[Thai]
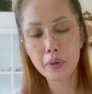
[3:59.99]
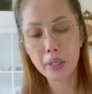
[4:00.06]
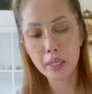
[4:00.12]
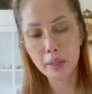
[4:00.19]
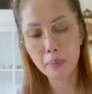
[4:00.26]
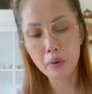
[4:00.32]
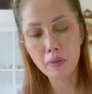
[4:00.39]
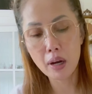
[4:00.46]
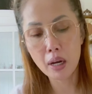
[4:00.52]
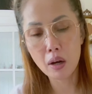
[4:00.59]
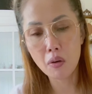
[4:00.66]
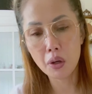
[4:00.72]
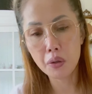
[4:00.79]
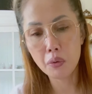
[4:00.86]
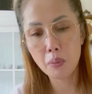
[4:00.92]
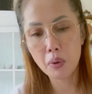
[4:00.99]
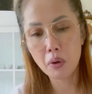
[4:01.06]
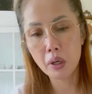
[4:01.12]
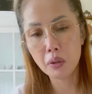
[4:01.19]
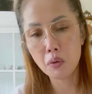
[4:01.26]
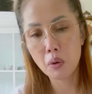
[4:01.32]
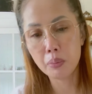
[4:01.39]
นะคะเพราะว่าเขาอายุบ่คค
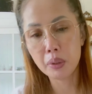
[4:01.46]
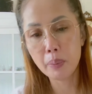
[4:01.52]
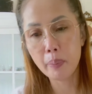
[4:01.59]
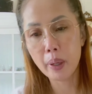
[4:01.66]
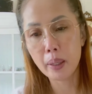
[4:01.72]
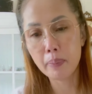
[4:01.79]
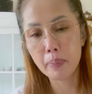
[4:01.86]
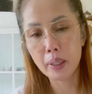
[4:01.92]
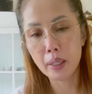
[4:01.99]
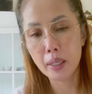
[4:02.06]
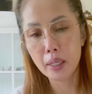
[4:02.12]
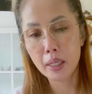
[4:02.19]
ลครบ 18 ปี